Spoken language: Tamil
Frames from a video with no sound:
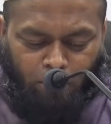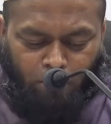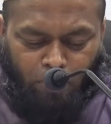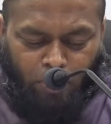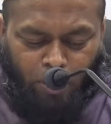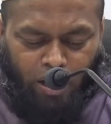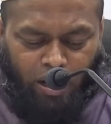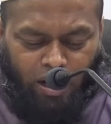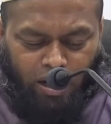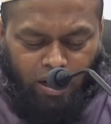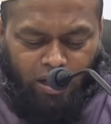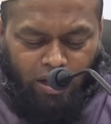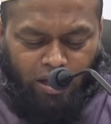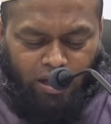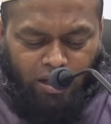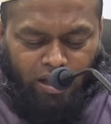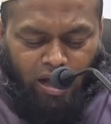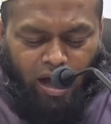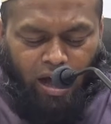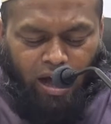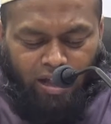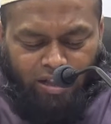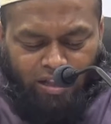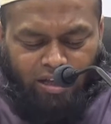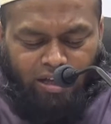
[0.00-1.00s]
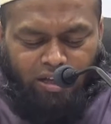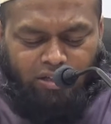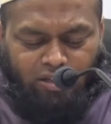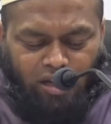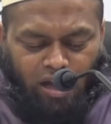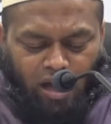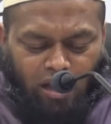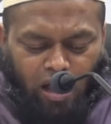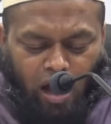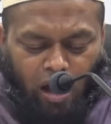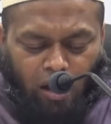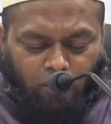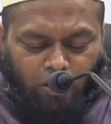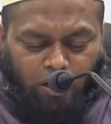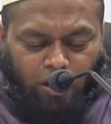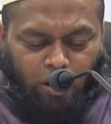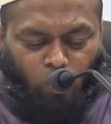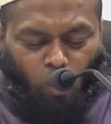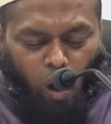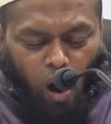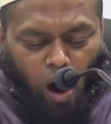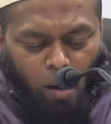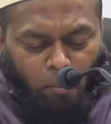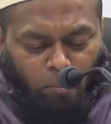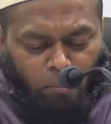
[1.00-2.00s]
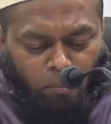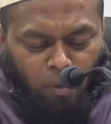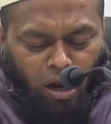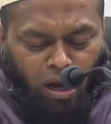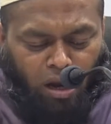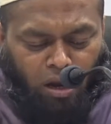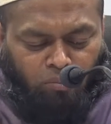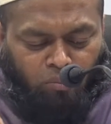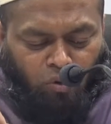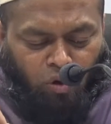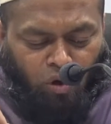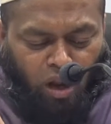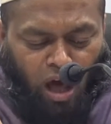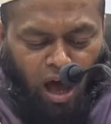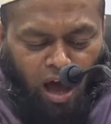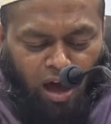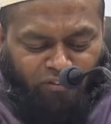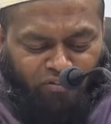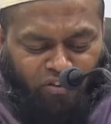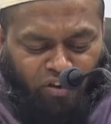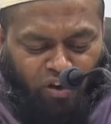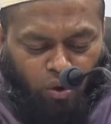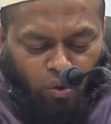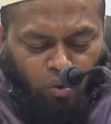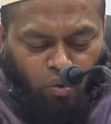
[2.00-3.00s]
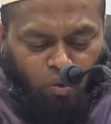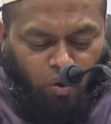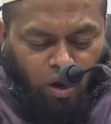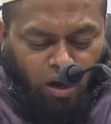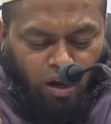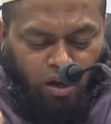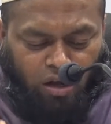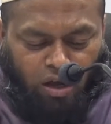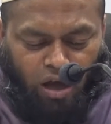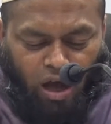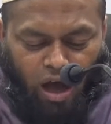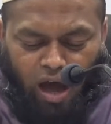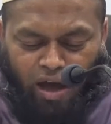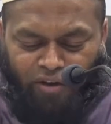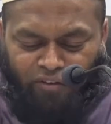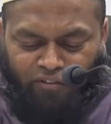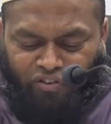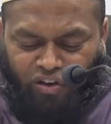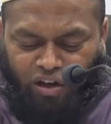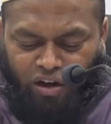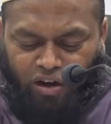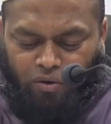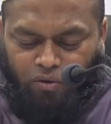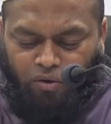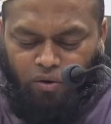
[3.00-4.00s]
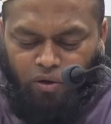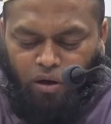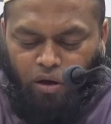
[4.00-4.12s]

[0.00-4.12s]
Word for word: பிறகு இந்த ஹதீஸ் அதாவது அம்மல் முனாஃபிக் வல் காஃபிர்